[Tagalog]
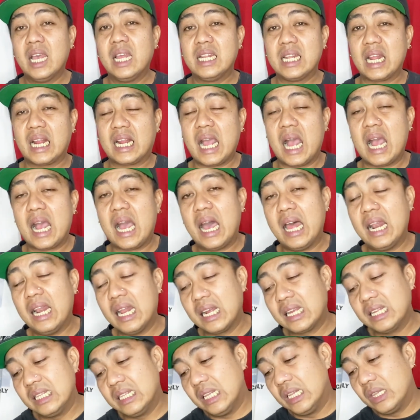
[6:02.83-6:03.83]

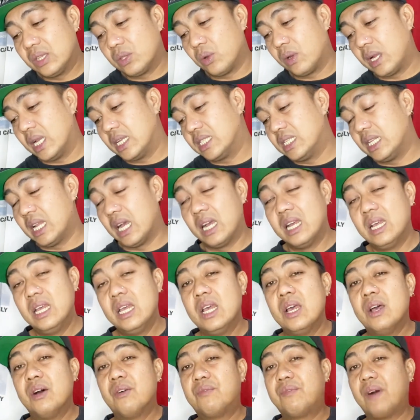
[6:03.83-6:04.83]
nagkakahalaga din to guys ng
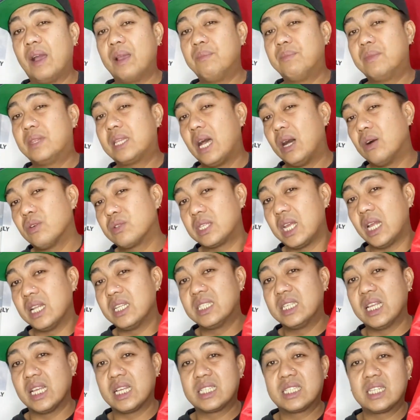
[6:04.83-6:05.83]

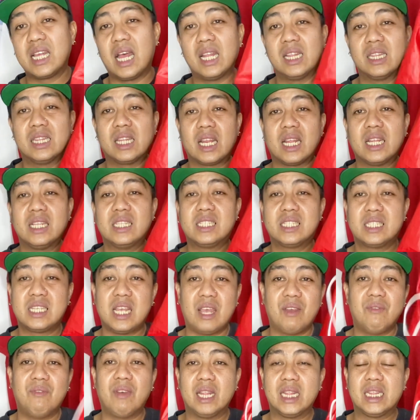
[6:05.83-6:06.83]
5,679
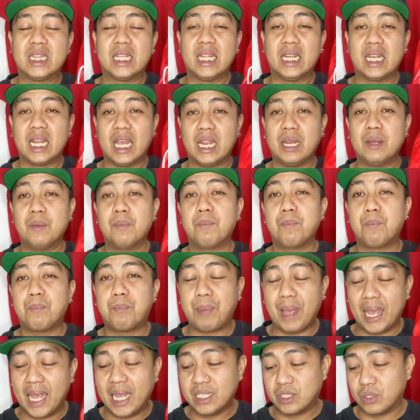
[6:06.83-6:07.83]

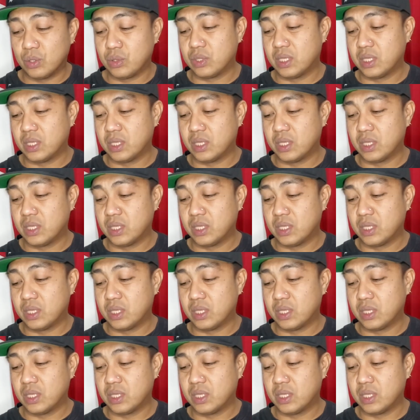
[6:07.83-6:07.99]
pesos